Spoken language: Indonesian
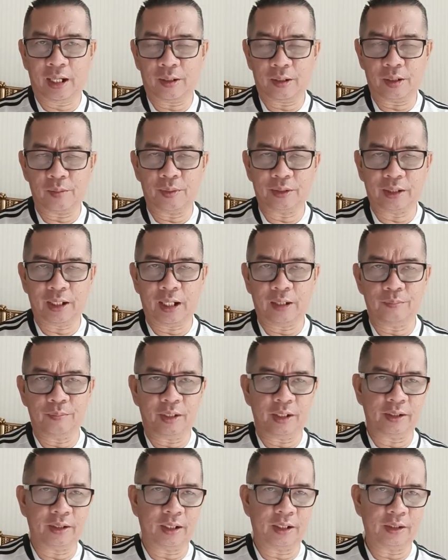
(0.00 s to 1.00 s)
kematangan
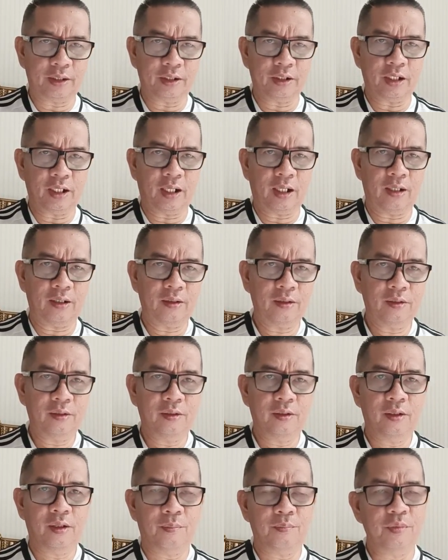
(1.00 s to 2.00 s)
mereka ketika
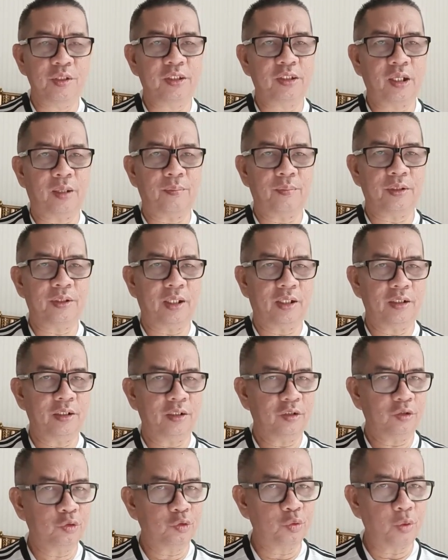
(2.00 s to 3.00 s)
bisa
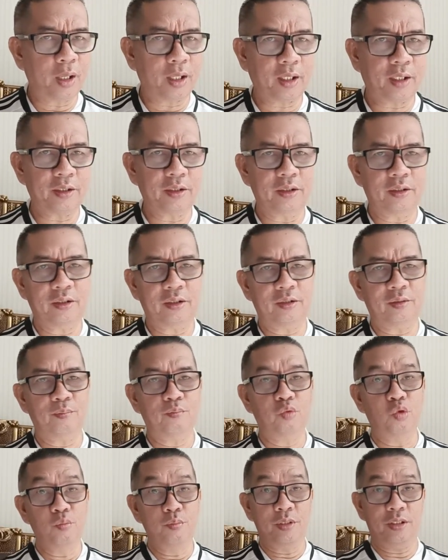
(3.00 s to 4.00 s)
menjadi juara di
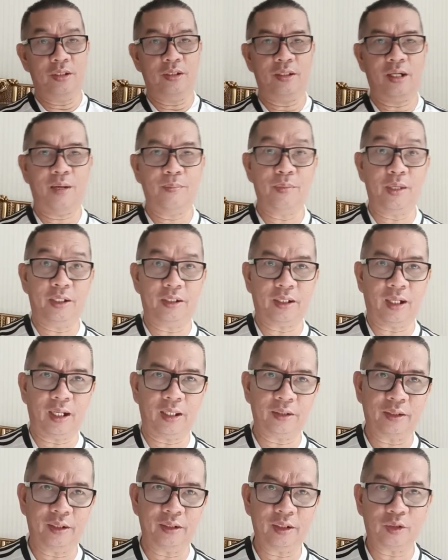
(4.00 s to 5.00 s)
bumi Amerika
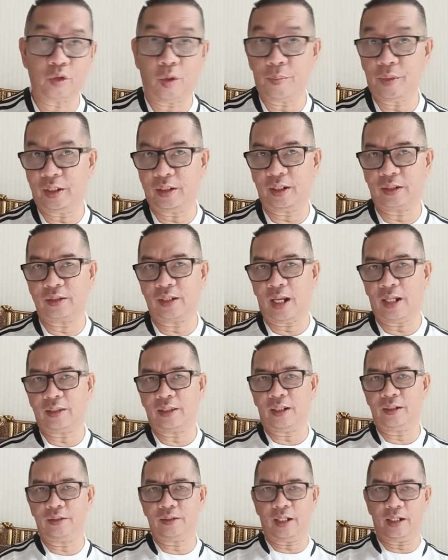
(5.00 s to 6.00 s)
Latin atau Amerika
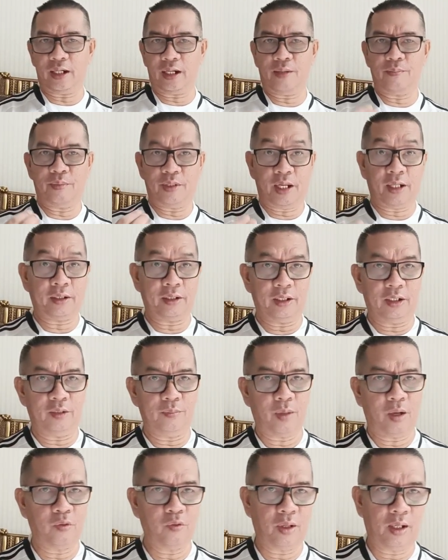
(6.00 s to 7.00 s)
Selatan, saya meyakini
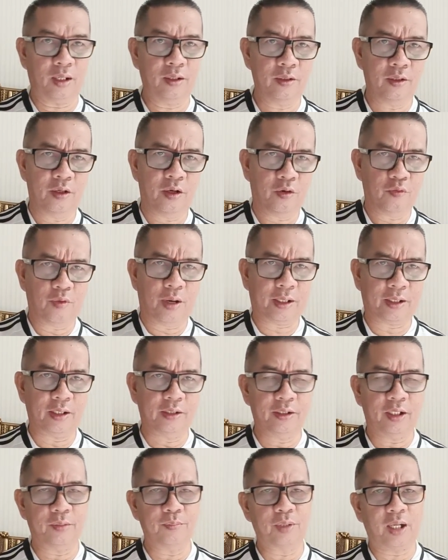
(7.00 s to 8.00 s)
bahwa
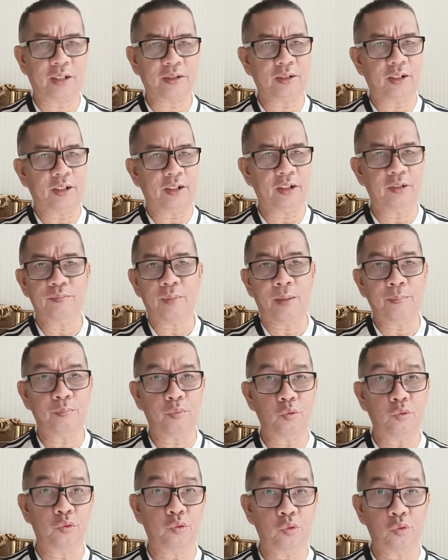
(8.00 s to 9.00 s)
wakil dari Brasil ini
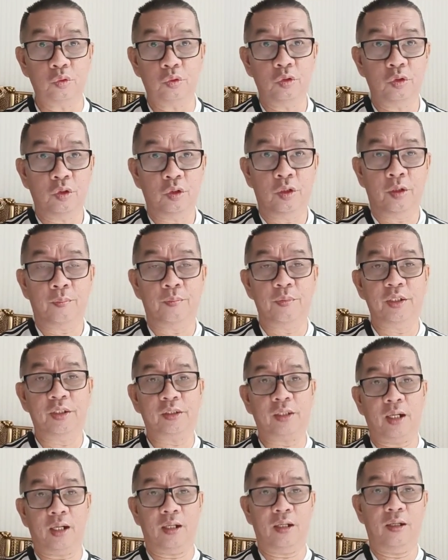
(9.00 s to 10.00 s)
mampu untuk
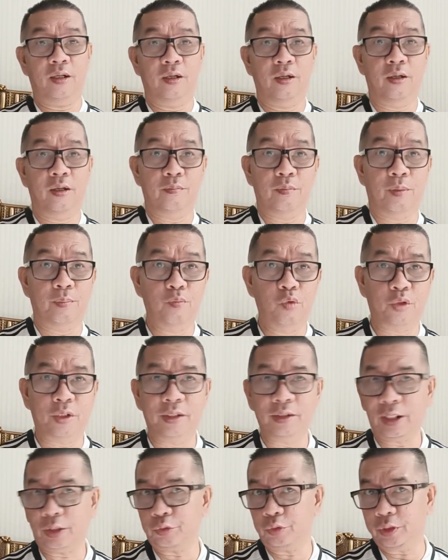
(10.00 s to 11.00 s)
bisa membuking
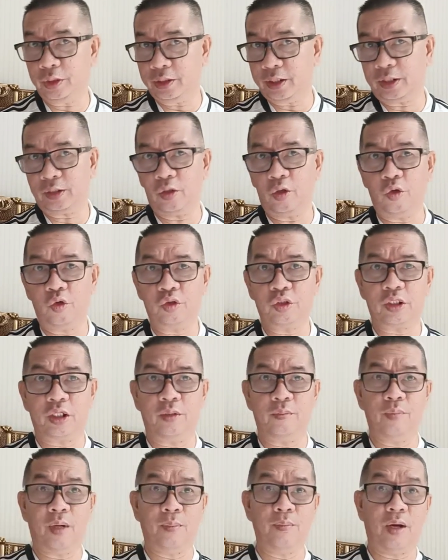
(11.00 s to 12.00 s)
satu tiket lolos
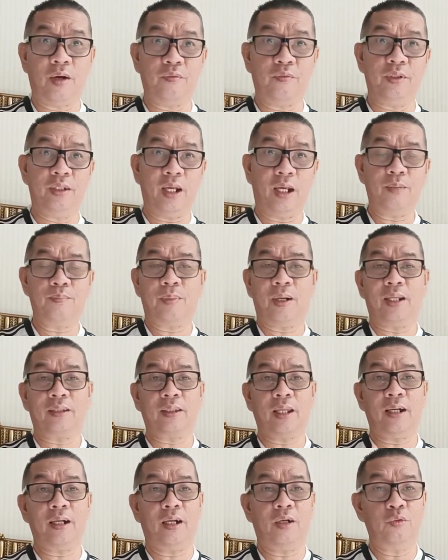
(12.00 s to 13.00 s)
ke babak final pada
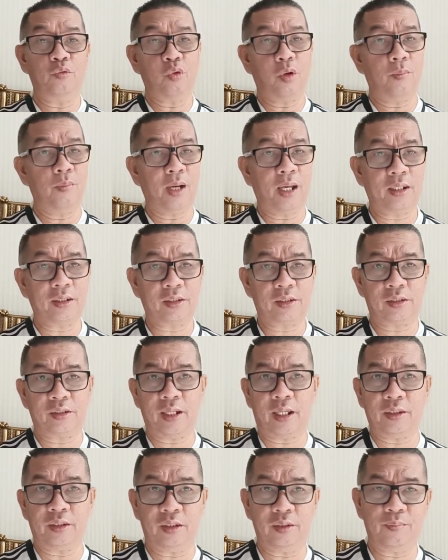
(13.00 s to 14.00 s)
tanggal 12
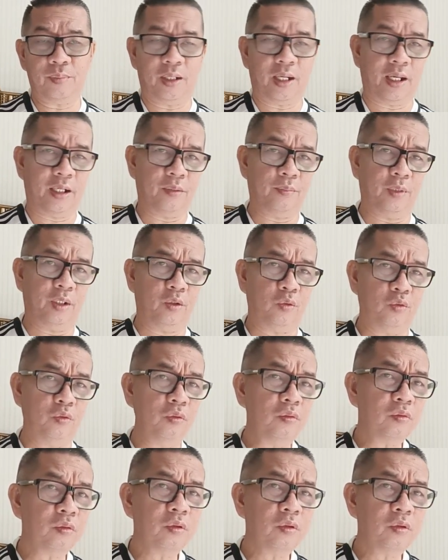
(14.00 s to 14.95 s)
nanti pada hari Minggu